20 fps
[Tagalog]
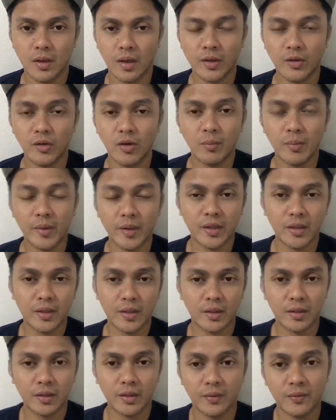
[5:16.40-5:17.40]
ano ang
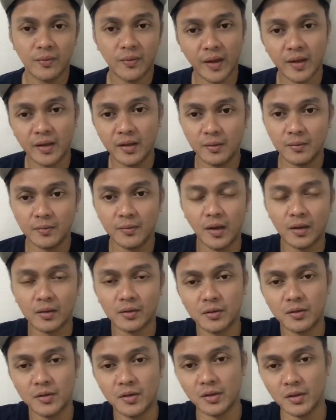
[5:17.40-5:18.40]
magiging defining
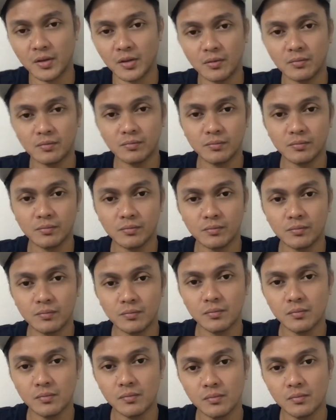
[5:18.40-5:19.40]
factor dito?
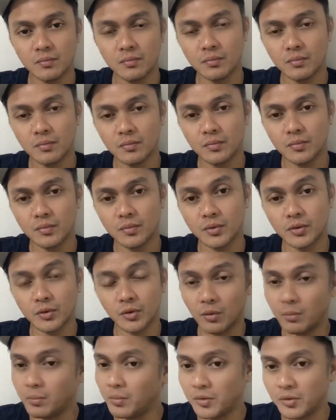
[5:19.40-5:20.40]

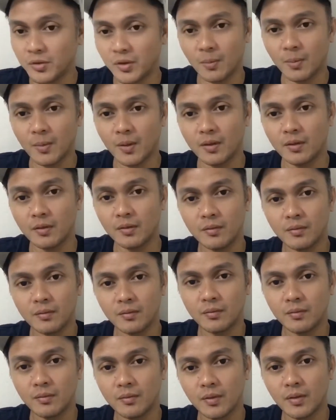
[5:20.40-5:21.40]
So, obvious naman.
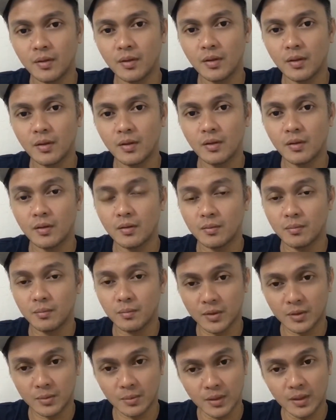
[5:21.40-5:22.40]

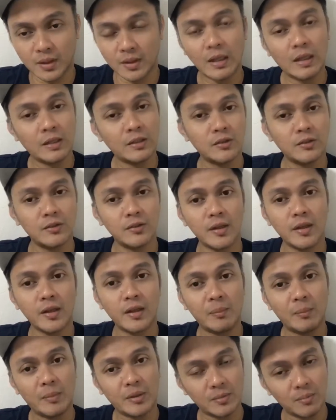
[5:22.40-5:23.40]
Mas matanda si na
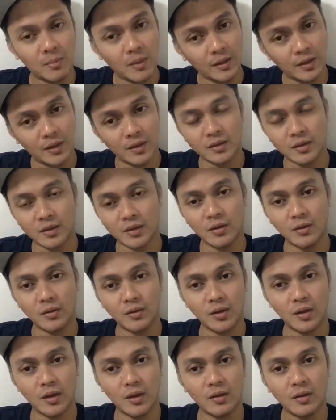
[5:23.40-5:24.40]
mas bata si
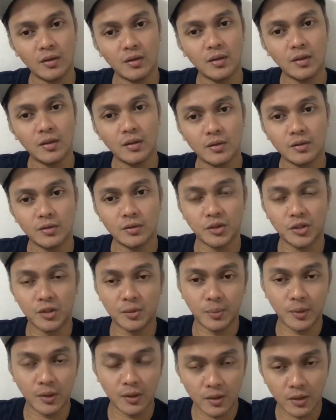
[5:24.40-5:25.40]
Naoya. So,
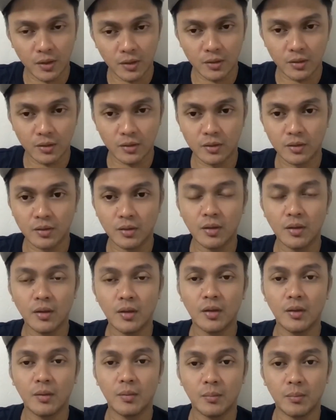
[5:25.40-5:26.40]
experience
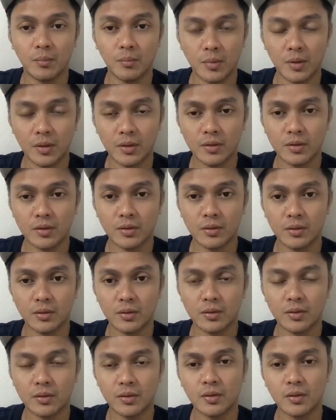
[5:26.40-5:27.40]

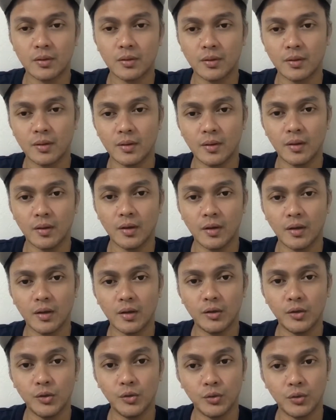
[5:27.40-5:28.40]
versus
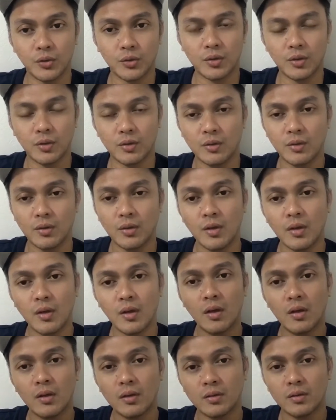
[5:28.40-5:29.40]
uh, youth.
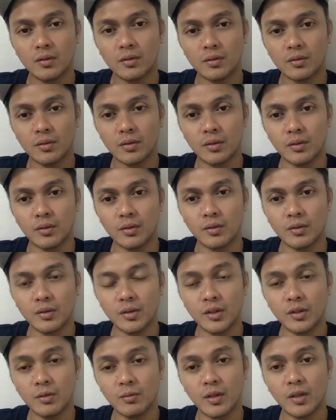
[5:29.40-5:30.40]
So,
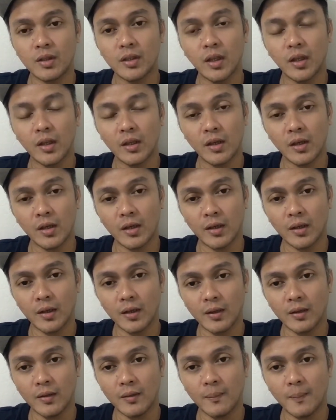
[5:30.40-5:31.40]
dito na tayo
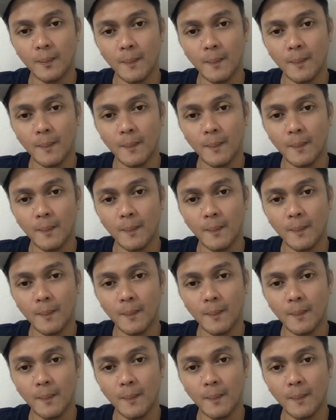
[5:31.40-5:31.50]
kay